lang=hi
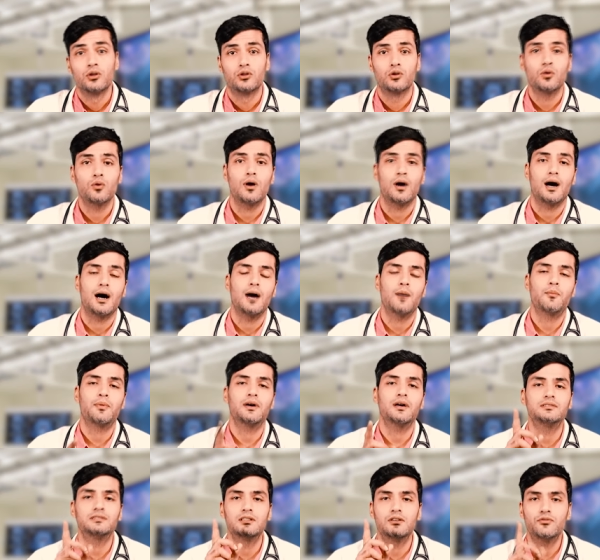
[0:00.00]
तो
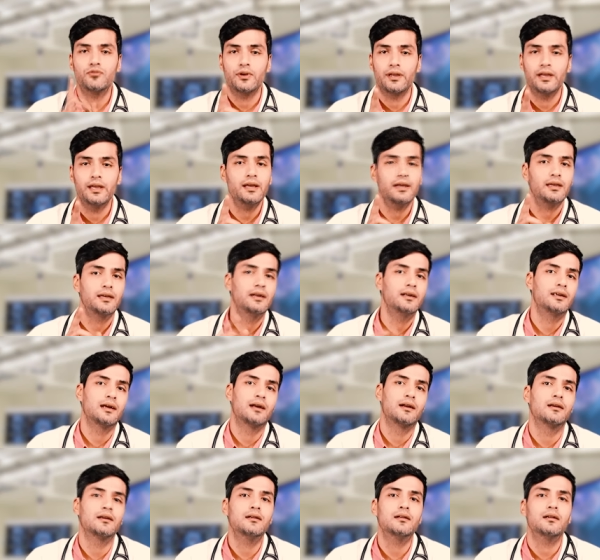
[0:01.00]
आपका सिर्फ एक ही
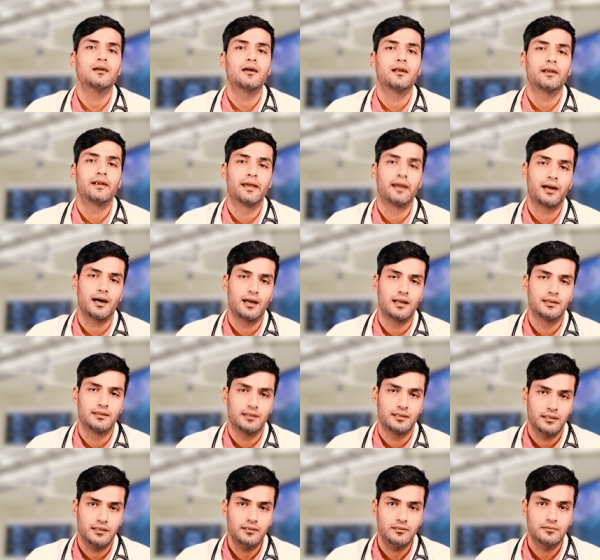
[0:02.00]
टेंडन निकाला
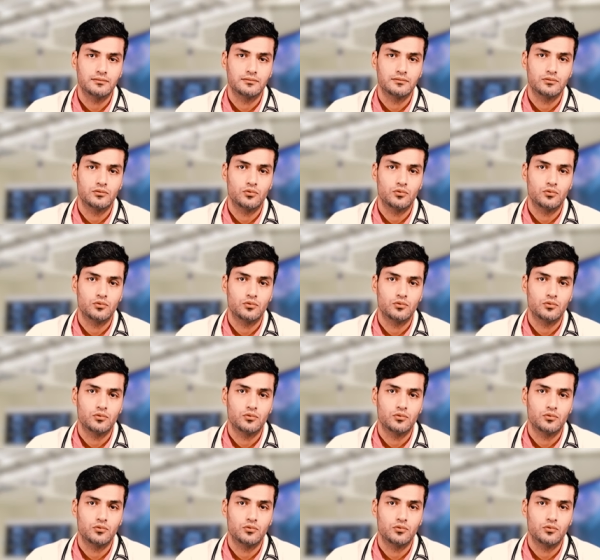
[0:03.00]
जाता है